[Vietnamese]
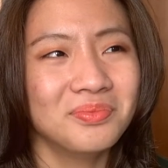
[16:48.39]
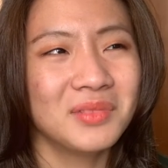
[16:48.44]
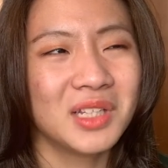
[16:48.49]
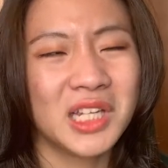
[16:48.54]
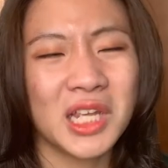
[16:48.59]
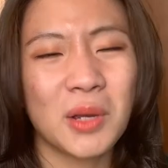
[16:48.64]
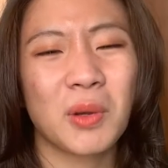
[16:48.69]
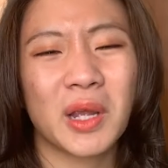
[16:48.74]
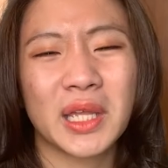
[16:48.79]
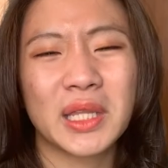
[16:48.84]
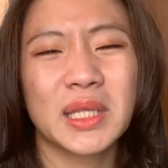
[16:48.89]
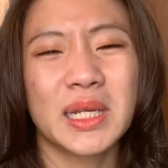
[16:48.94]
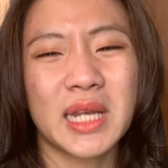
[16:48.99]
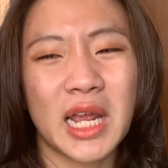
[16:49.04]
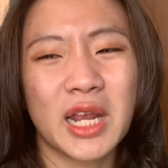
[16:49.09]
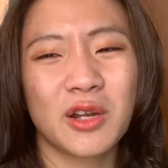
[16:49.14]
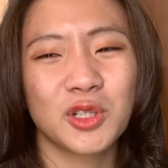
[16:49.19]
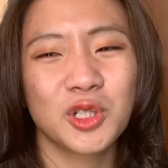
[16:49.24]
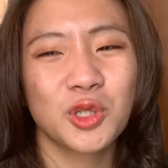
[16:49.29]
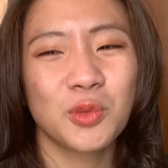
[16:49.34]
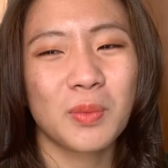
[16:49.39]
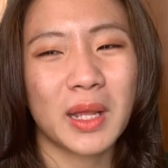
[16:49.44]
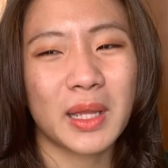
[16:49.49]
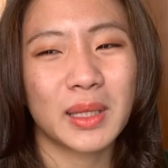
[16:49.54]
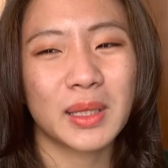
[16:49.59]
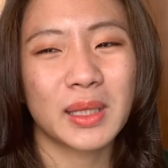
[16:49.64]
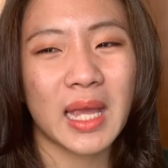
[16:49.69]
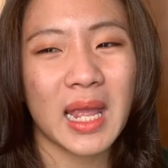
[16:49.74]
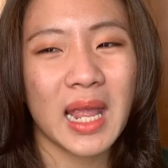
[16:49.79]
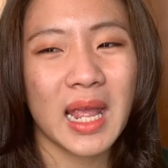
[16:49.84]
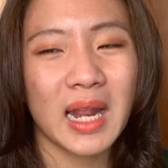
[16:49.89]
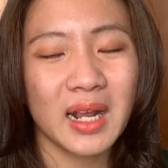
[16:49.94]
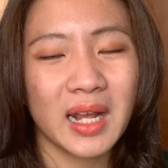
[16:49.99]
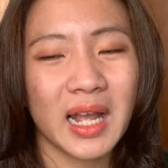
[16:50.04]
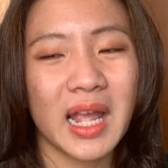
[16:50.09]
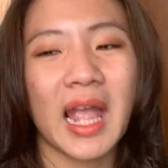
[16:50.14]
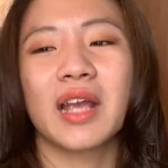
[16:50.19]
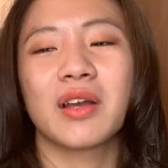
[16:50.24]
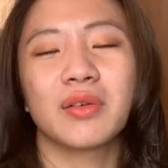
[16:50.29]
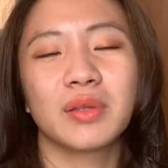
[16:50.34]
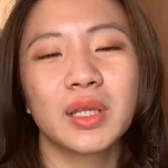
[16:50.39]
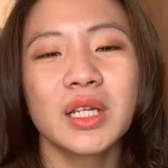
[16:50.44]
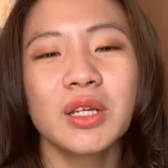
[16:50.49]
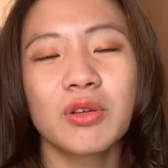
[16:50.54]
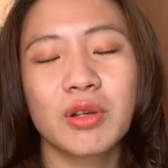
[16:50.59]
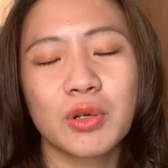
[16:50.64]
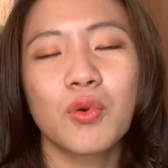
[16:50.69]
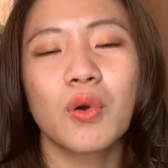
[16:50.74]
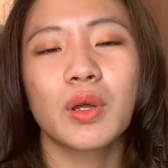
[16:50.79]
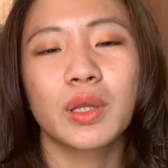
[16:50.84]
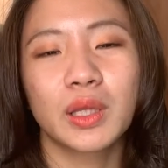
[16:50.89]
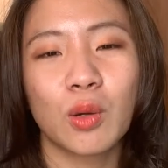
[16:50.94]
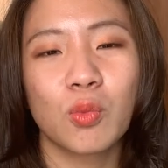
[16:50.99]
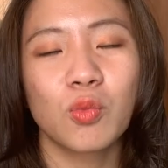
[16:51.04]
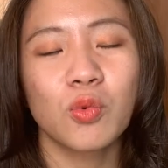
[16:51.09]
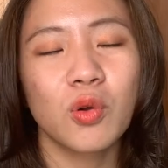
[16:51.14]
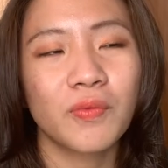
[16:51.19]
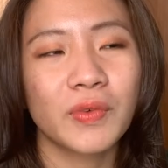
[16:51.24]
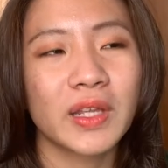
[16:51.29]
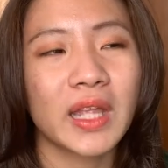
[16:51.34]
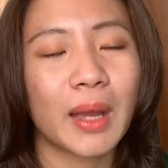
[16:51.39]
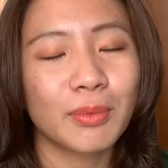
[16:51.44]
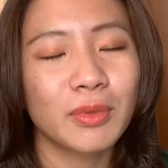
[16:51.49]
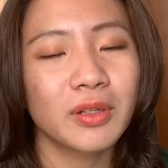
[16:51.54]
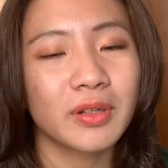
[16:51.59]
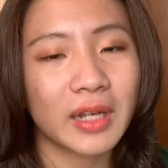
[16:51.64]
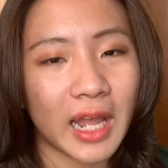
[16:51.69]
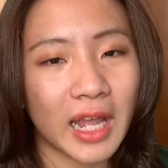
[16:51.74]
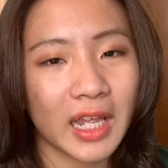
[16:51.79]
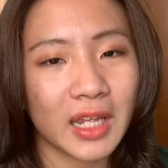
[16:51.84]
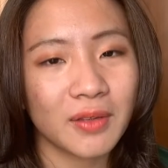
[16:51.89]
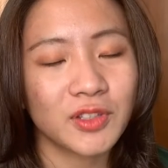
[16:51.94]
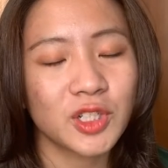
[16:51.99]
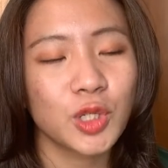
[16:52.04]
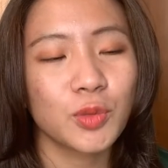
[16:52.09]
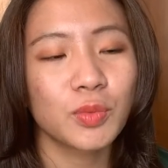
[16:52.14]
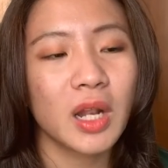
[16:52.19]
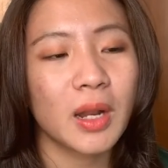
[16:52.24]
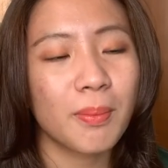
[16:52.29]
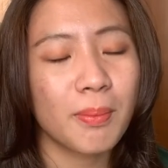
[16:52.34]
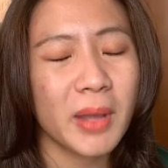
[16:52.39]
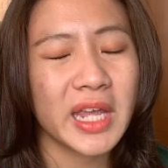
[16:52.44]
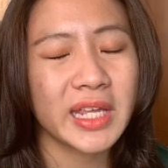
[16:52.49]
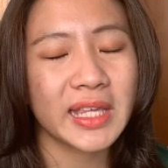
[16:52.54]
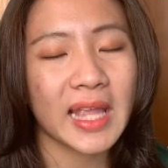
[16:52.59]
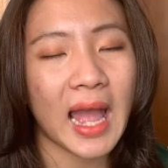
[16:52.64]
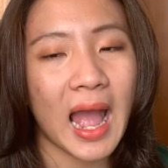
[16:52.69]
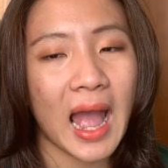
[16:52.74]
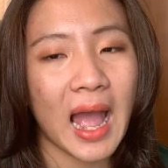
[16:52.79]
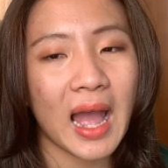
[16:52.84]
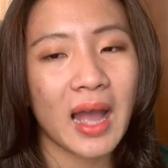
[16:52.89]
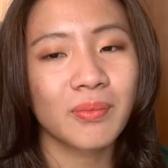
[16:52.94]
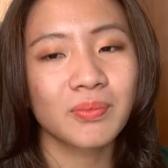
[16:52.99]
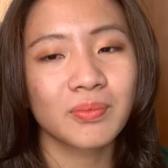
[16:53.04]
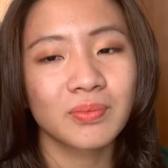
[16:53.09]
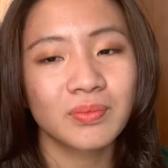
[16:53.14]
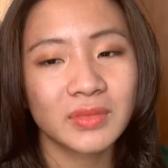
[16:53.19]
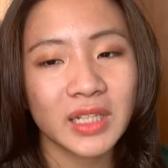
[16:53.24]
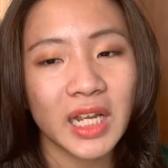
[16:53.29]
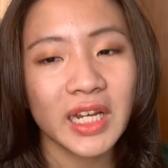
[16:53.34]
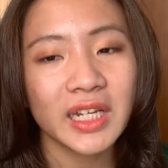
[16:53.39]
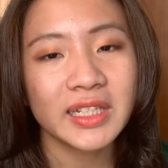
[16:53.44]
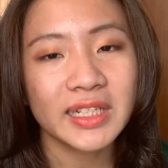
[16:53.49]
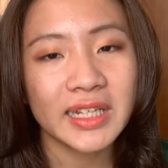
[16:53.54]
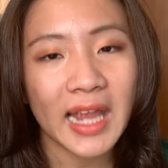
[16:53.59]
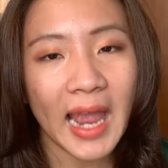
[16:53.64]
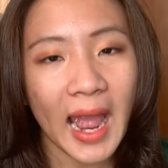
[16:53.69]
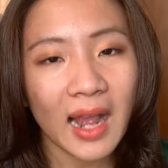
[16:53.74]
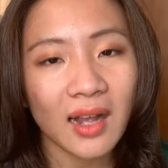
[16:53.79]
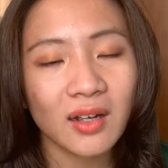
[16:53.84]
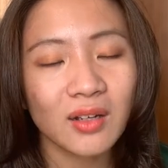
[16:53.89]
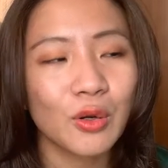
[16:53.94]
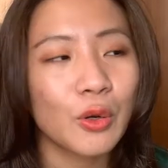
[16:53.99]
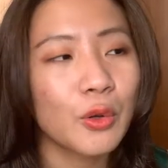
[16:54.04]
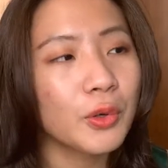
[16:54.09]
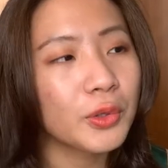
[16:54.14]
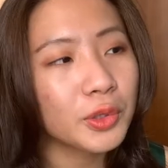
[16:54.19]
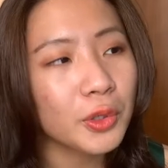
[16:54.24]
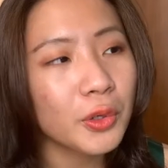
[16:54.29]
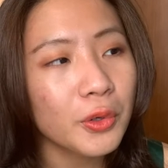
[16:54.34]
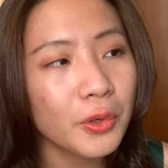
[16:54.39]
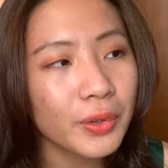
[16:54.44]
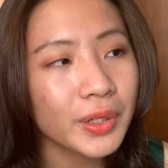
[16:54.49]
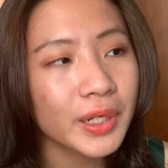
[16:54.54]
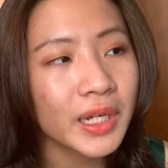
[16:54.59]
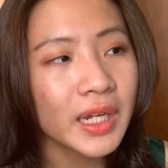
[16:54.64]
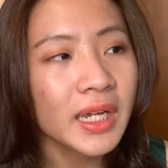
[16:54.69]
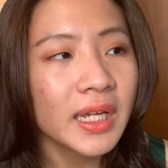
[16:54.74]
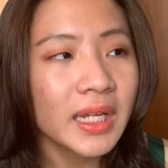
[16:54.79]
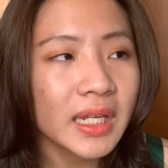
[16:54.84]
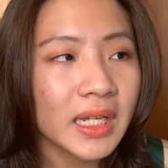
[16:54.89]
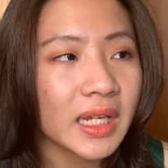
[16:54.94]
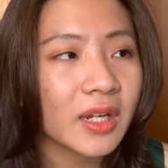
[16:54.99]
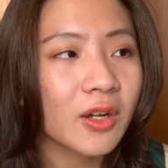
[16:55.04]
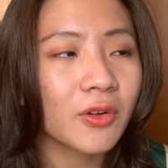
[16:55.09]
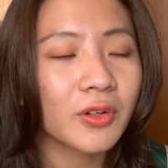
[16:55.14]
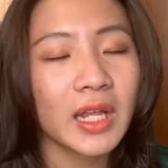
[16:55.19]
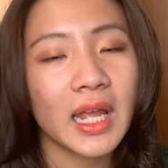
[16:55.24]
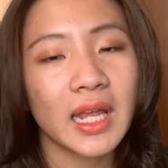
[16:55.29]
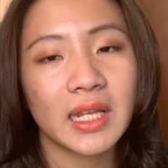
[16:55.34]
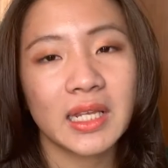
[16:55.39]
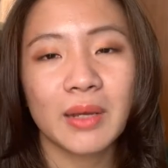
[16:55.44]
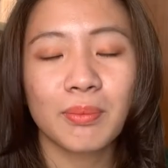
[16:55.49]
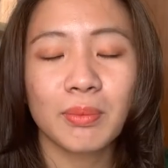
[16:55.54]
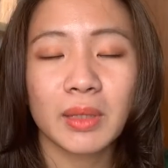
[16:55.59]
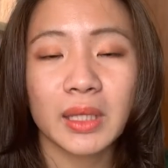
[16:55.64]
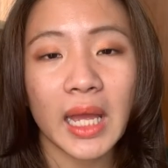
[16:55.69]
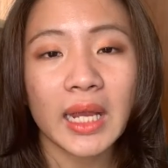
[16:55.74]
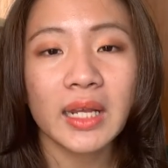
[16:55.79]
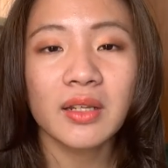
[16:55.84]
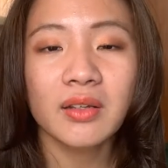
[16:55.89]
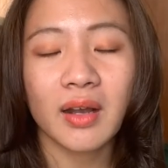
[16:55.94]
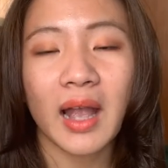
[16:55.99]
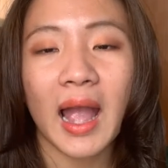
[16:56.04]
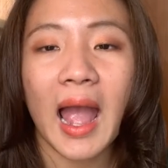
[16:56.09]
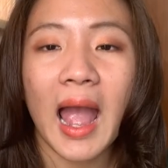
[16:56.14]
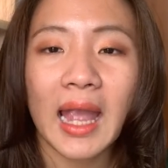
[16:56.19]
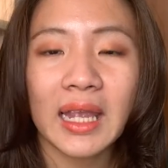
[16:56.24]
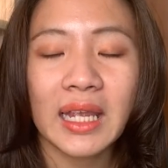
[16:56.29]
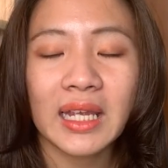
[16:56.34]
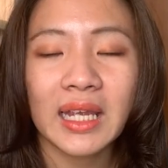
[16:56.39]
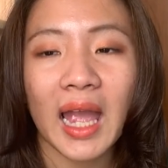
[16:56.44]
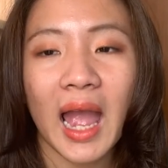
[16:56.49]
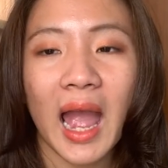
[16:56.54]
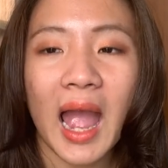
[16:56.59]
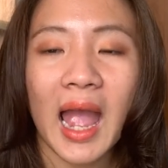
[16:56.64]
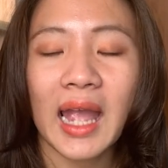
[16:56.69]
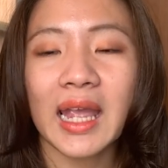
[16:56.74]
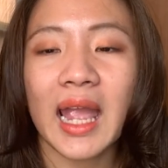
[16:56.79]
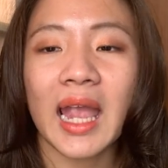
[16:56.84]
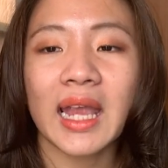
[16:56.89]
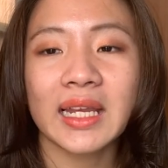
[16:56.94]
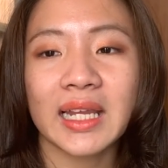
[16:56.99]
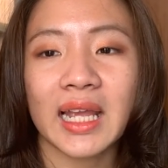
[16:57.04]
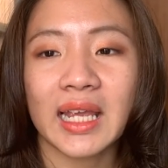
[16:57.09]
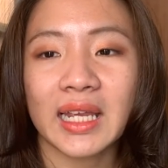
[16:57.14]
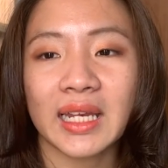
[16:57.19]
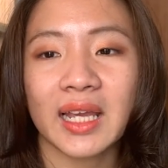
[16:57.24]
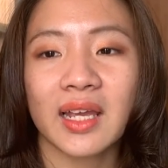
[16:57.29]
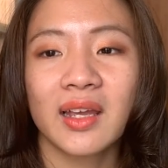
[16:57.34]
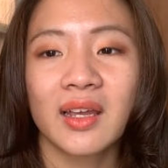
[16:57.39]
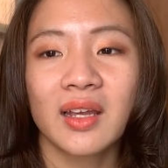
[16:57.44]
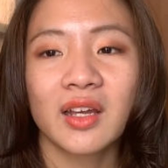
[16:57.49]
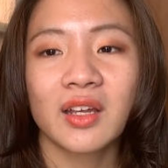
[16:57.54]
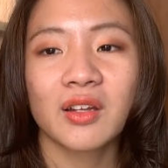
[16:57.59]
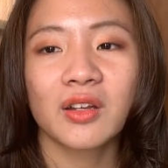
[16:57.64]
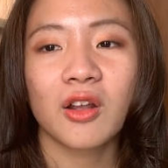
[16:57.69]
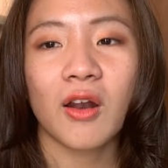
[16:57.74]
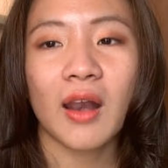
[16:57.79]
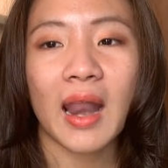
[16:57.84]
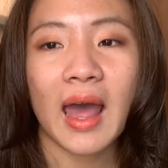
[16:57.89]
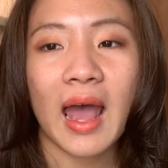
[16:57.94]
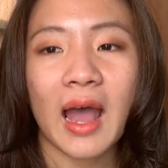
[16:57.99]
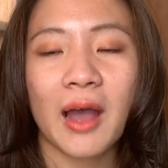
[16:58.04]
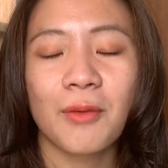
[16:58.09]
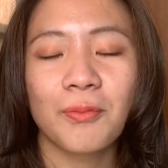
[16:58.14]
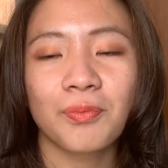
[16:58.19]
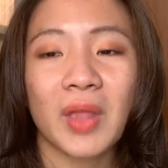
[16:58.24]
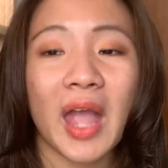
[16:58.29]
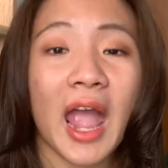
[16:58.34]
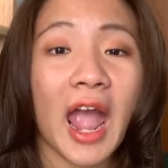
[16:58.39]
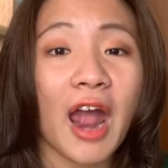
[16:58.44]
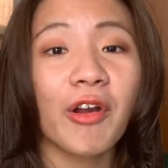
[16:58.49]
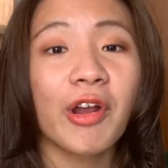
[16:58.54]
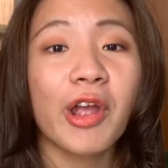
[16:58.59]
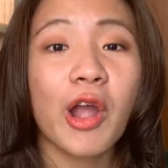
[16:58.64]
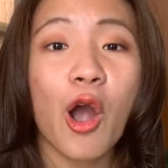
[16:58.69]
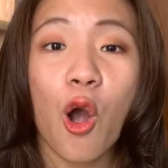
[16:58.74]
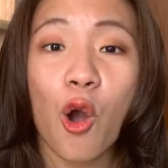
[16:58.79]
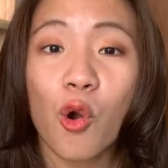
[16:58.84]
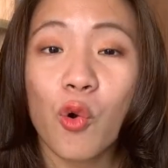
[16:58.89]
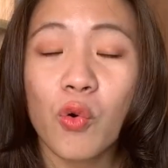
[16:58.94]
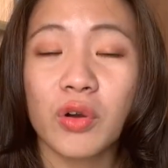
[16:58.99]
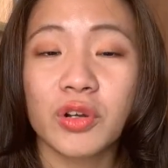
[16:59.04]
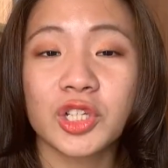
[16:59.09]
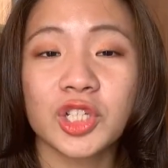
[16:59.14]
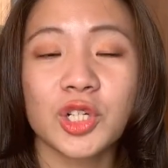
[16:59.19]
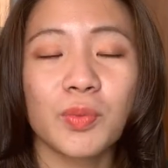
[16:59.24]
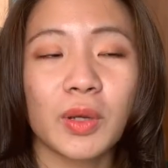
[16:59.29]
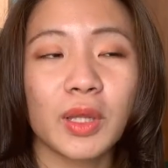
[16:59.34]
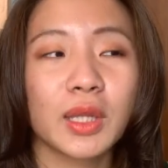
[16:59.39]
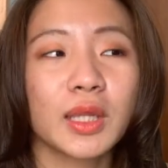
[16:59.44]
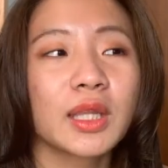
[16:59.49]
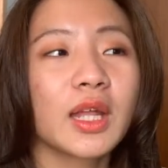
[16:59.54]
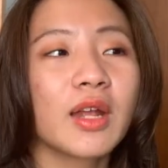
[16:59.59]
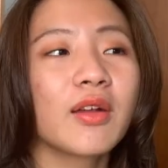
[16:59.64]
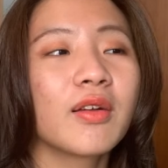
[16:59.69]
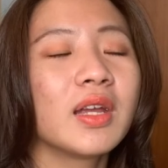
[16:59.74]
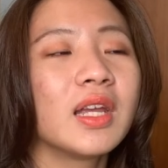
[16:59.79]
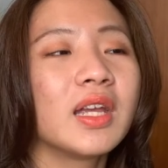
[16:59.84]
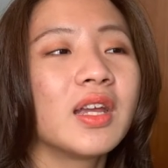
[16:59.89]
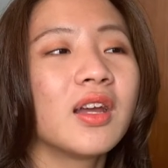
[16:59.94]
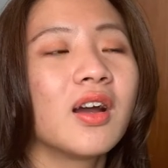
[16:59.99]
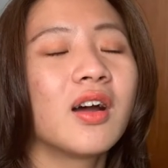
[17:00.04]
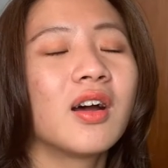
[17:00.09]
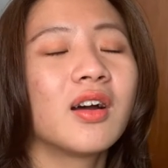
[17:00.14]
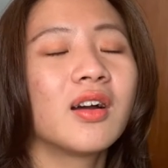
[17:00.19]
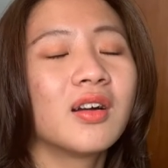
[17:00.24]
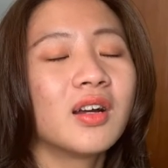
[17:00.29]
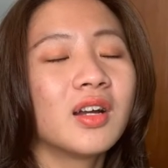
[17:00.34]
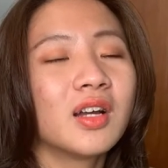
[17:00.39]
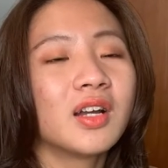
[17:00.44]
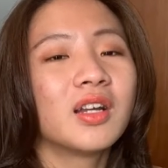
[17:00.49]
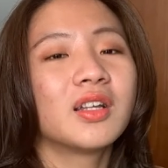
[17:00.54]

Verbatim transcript: niệm cái gì đấy nói chung là sẽ gây ảnh hưởng rất nhiều đến cuộc sống của vị thám tử này trông rất là bê tha nhếch nhác lôi thôi thì có thể điểm danh được hai hai anh này này đó là Harry Hole ở trong cái series uh,